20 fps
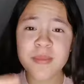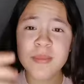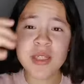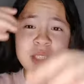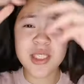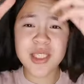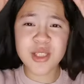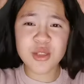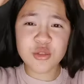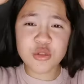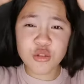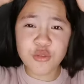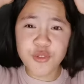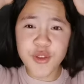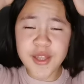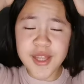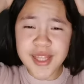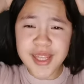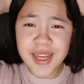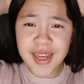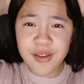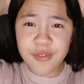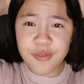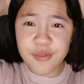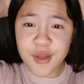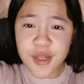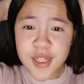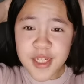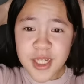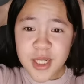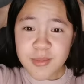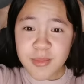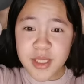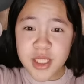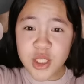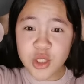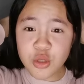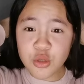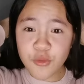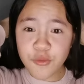Imagine, je fais une gaffe.
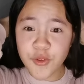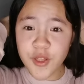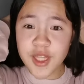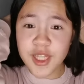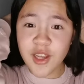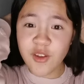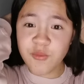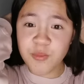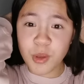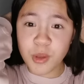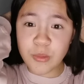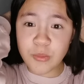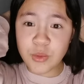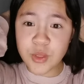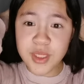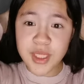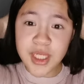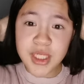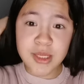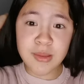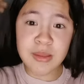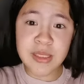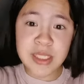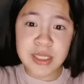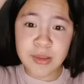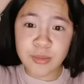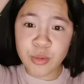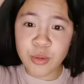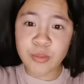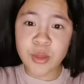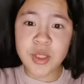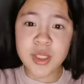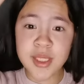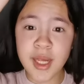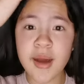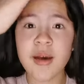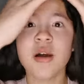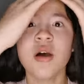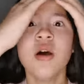Imagine, je fais une gaffe pendant mon stage. Imagine, il me demande ça.